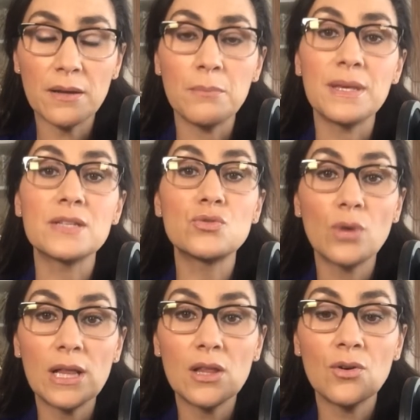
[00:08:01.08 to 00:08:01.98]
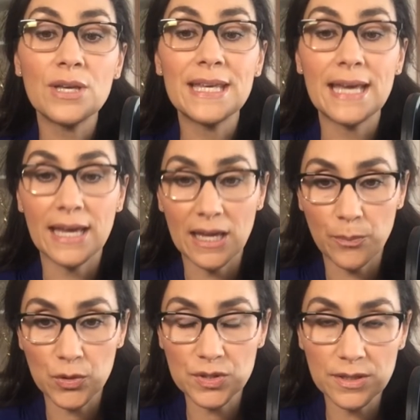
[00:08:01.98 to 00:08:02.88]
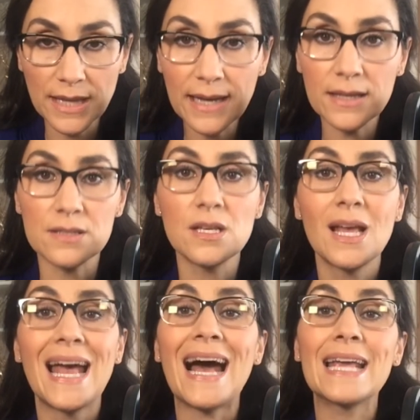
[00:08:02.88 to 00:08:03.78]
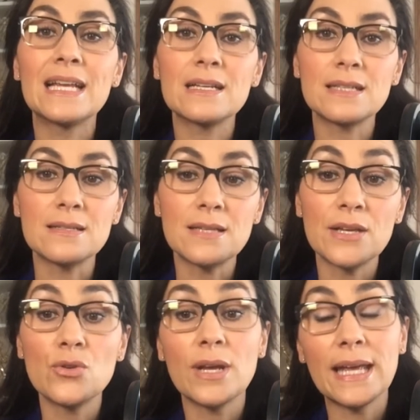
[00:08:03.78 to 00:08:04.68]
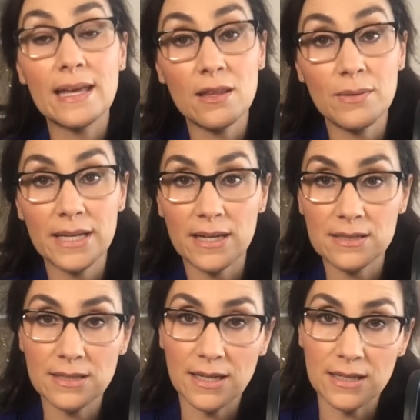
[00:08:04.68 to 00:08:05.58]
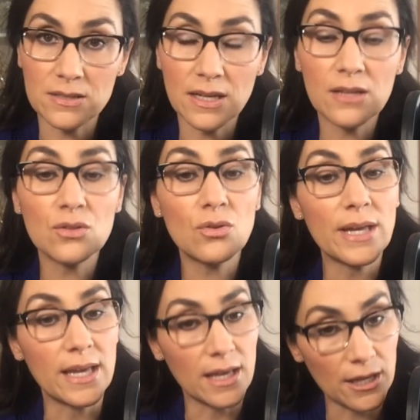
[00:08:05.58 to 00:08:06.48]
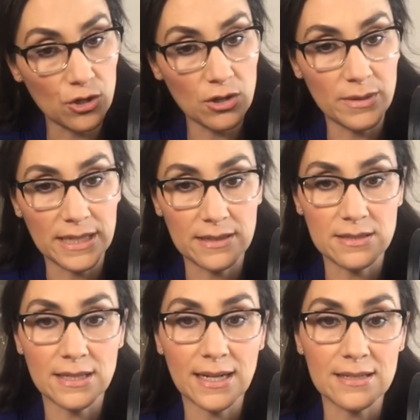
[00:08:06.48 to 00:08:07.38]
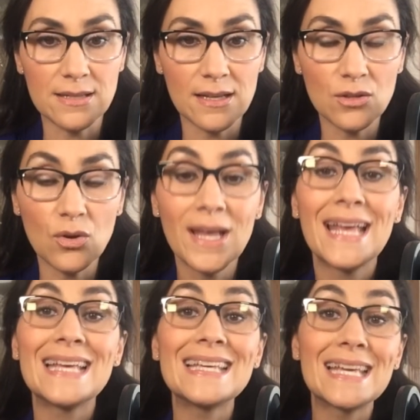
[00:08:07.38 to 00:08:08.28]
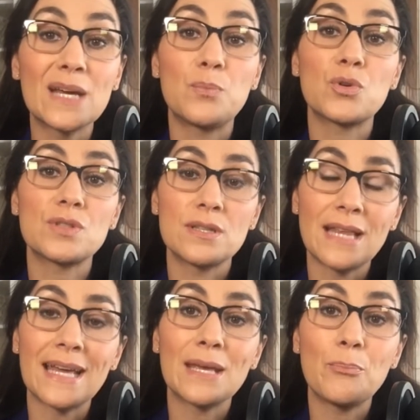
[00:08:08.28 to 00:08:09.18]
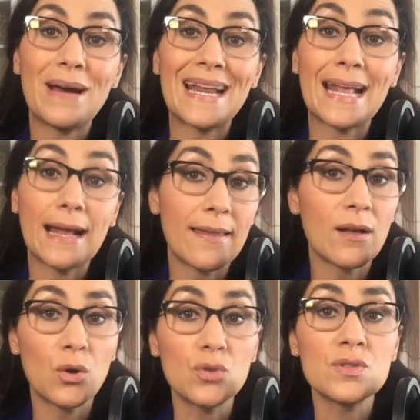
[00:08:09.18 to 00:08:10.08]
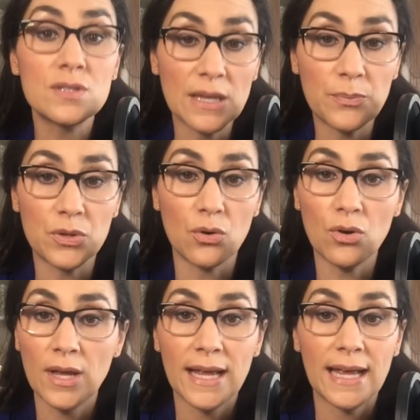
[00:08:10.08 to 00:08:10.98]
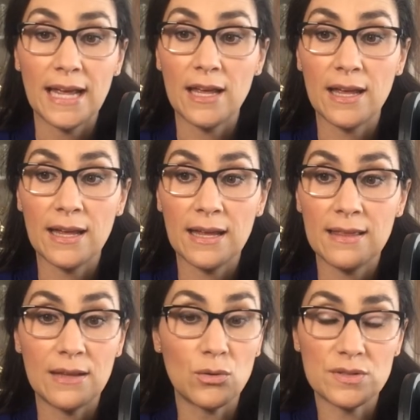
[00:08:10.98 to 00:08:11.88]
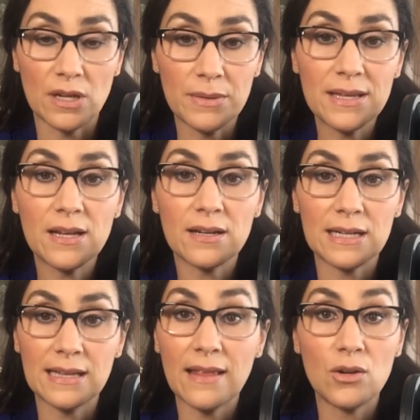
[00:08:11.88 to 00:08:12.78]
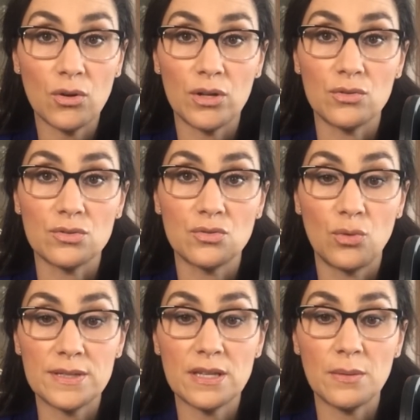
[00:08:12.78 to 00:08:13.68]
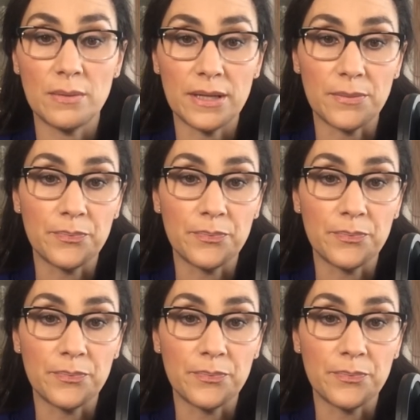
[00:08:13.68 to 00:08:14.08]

mi sueldo y en qué porcentajes. Ahí les enseño en qué deberían estar gastando, en qué no deberían estar gastando y qué porcentaje para cada concepto eh, de nuestra vida, en realidad, de lo que nos cuesta vivir.